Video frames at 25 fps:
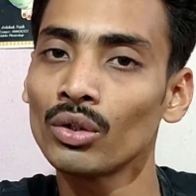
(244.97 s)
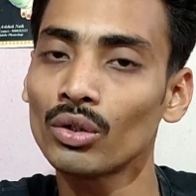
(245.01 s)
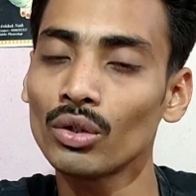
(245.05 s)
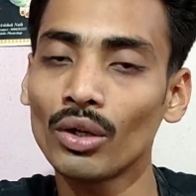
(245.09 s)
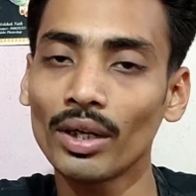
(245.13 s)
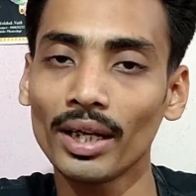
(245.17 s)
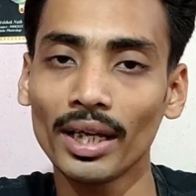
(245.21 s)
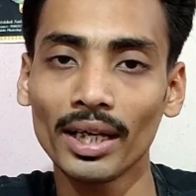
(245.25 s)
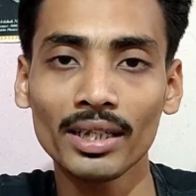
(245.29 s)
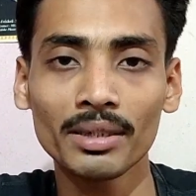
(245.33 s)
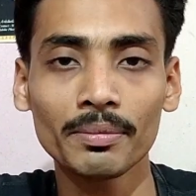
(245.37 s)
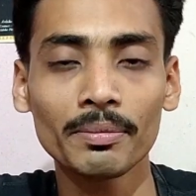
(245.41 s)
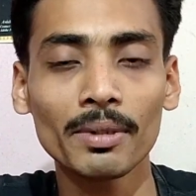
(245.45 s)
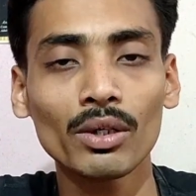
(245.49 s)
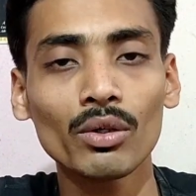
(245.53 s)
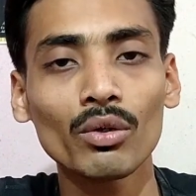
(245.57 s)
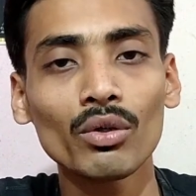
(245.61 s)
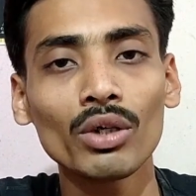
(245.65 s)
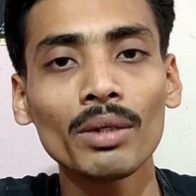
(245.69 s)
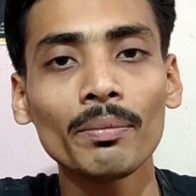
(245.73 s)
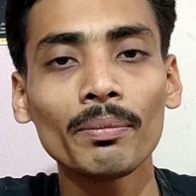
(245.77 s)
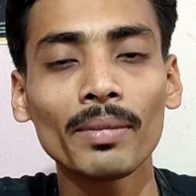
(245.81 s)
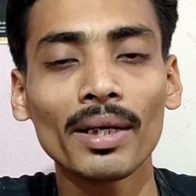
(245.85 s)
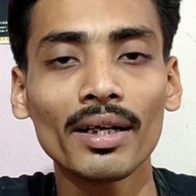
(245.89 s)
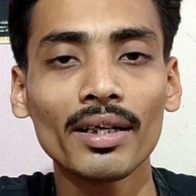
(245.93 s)
तो इस पर
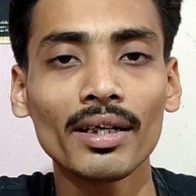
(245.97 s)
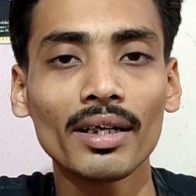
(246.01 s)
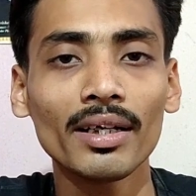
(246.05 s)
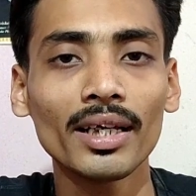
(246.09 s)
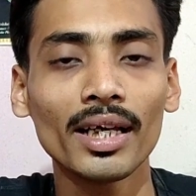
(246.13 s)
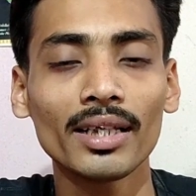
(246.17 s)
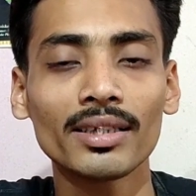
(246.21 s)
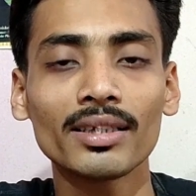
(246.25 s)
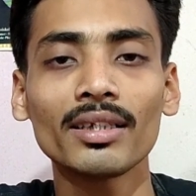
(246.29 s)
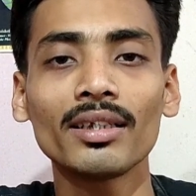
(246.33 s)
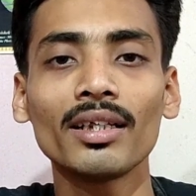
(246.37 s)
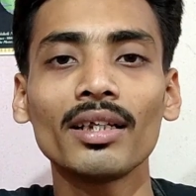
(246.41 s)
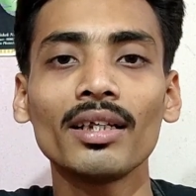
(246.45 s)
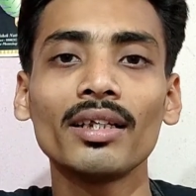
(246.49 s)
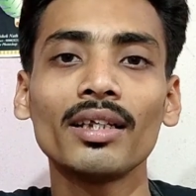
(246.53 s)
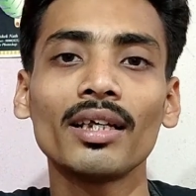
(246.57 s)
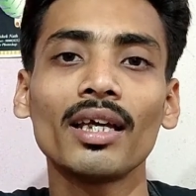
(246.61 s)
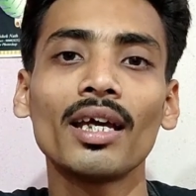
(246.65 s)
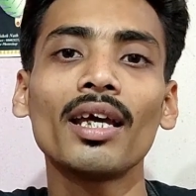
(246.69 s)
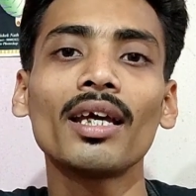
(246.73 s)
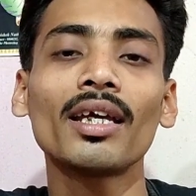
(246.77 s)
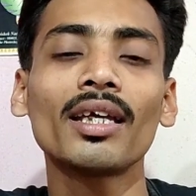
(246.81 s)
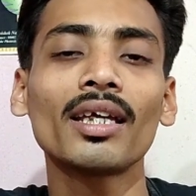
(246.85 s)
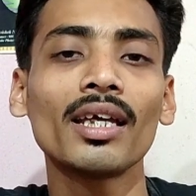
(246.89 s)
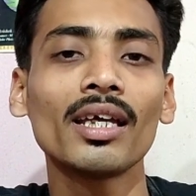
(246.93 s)
कोई मैंडेटरी ऐसा नहीं
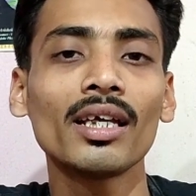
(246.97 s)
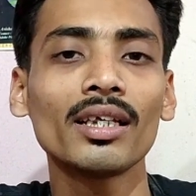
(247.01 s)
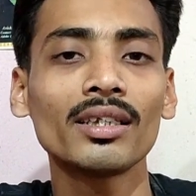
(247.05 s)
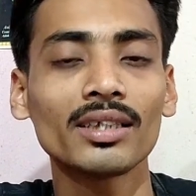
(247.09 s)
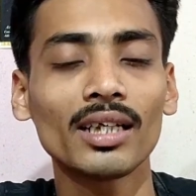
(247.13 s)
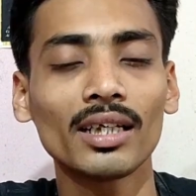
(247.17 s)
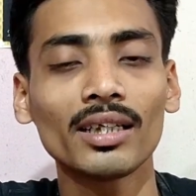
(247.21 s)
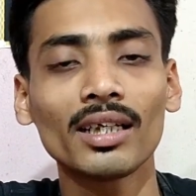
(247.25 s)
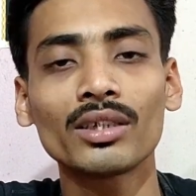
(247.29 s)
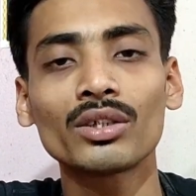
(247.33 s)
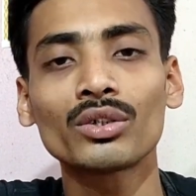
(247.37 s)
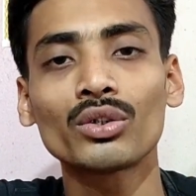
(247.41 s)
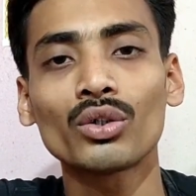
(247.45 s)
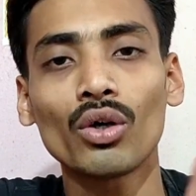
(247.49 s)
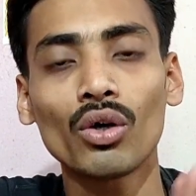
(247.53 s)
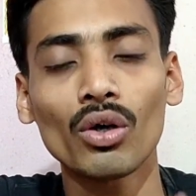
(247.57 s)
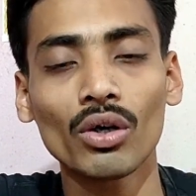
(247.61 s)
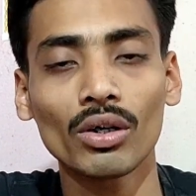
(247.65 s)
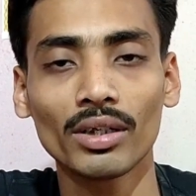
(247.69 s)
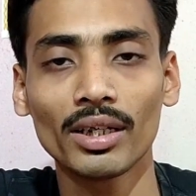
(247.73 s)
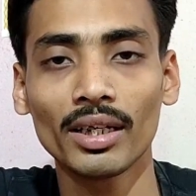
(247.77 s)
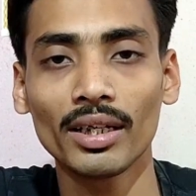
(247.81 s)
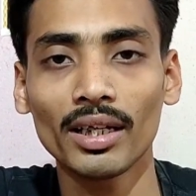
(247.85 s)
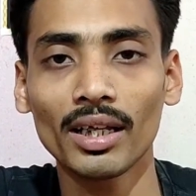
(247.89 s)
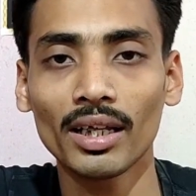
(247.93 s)
है कि ज़्यादा
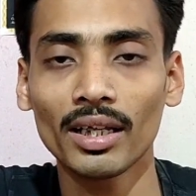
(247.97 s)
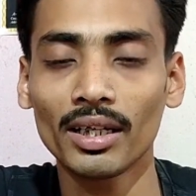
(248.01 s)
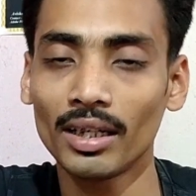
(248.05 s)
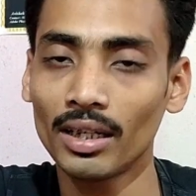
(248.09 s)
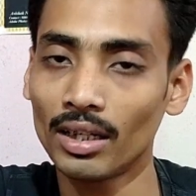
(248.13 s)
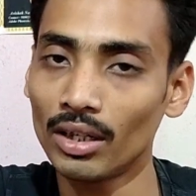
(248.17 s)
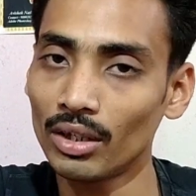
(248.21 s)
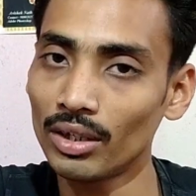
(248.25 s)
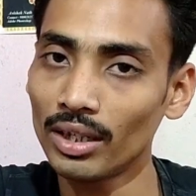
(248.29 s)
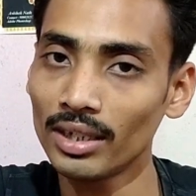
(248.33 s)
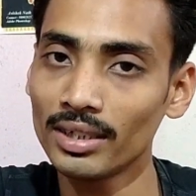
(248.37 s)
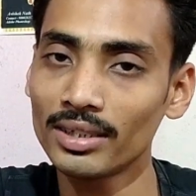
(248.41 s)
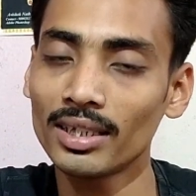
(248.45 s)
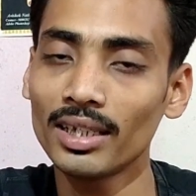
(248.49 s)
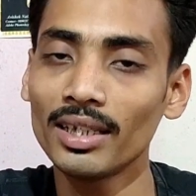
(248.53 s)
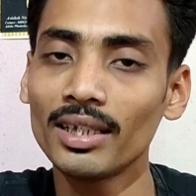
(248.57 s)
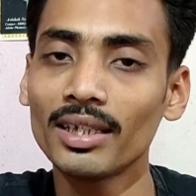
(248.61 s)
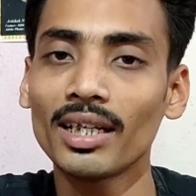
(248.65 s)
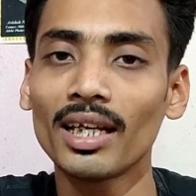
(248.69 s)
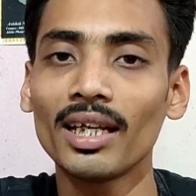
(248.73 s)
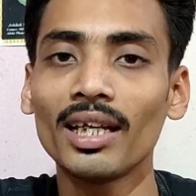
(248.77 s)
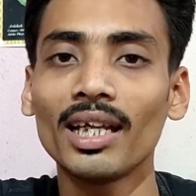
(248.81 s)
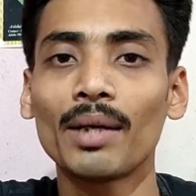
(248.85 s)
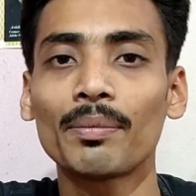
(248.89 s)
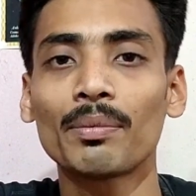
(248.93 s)
स्टॉक लेना ऑनलाइन
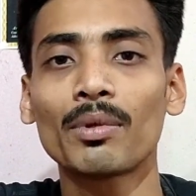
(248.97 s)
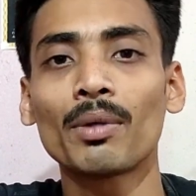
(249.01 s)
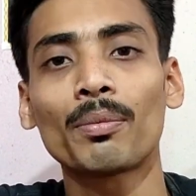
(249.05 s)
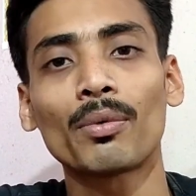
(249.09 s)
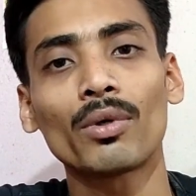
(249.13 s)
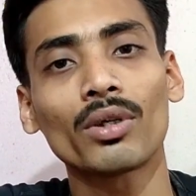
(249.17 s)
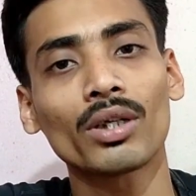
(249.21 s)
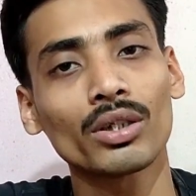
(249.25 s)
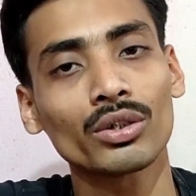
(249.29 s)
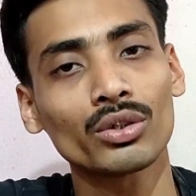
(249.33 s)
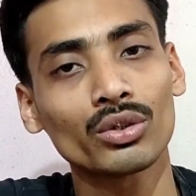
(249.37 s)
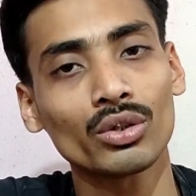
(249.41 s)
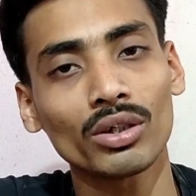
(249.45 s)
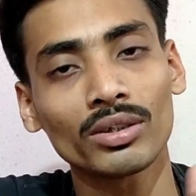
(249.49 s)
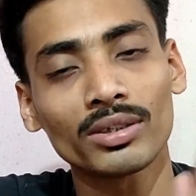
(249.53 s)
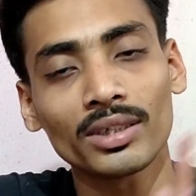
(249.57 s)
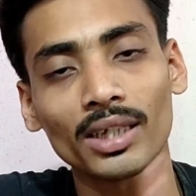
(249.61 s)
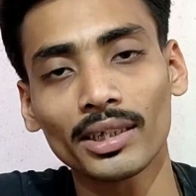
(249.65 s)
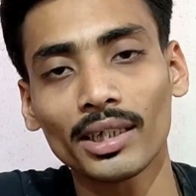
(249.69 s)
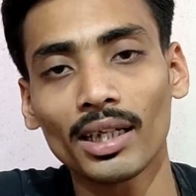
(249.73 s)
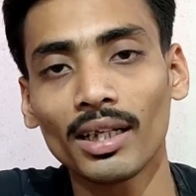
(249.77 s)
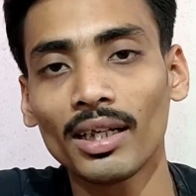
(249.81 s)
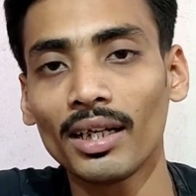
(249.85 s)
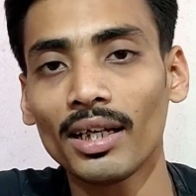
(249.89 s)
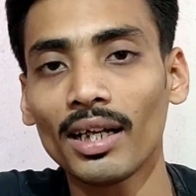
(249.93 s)
सेलिंग के लिए आपको प्रोडक्ट का स्टॉक
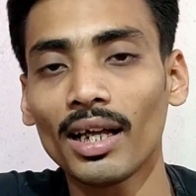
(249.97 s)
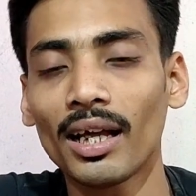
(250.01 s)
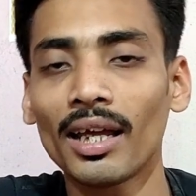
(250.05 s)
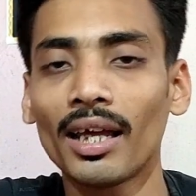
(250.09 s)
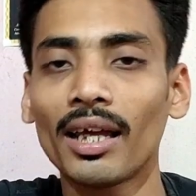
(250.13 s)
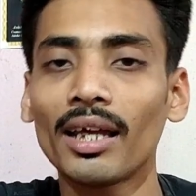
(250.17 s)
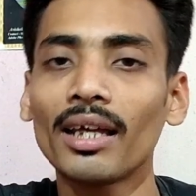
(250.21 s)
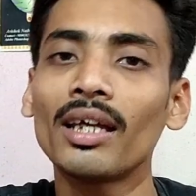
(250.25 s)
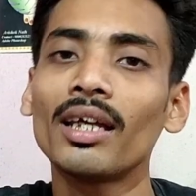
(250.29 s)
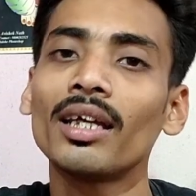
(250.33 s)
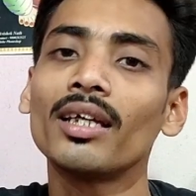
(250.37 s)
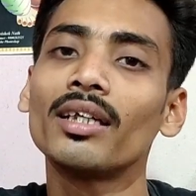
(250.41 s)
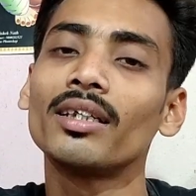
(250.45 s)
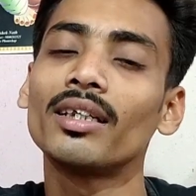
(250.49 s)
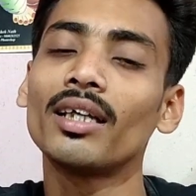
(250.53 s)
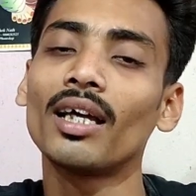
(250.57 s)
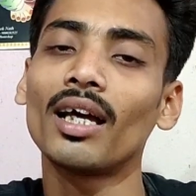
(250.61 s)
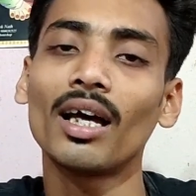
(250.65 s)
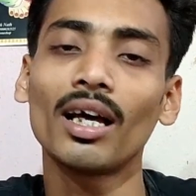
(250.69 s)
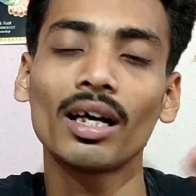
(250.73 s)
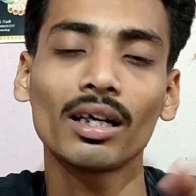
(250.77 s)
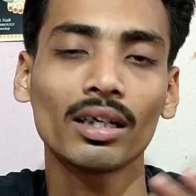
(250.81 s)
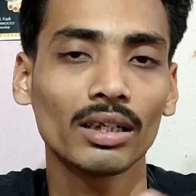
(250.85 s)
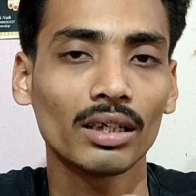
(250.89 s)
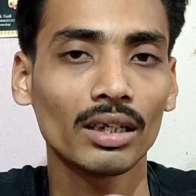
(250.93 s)
ज़्यादा लेना है
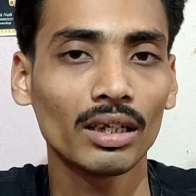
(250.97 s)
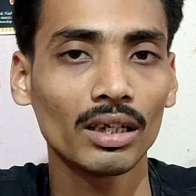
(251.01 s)
या